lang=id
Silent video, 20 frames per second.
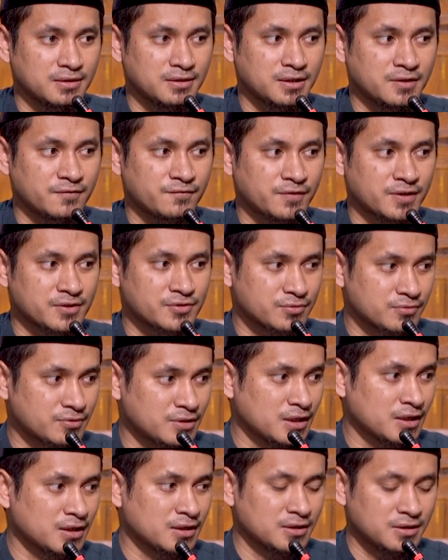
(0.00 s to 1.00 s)
nifas
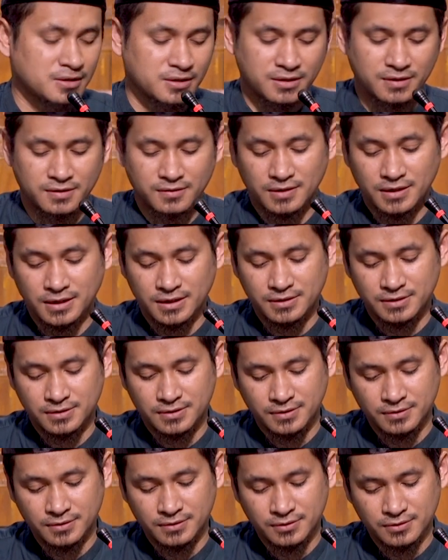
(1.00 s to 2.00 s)
sudah, kita
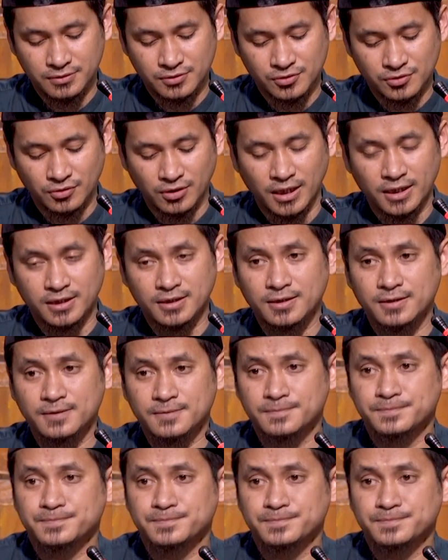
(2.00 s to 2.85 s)
lanjut salat.